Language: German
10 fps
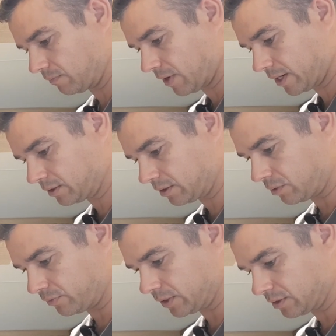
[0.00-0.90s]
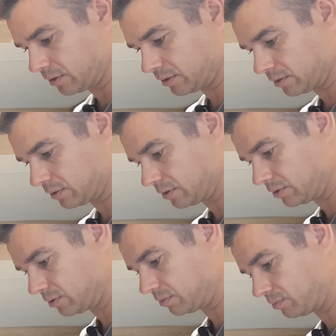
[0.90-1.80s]
Achtet darauf, dass ihr
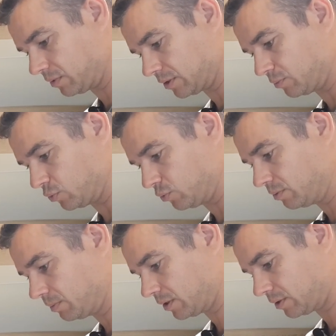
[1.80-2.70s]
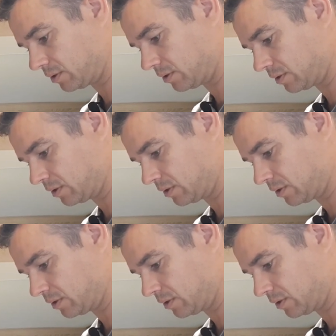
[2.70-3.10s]
hier das mit Öl macht.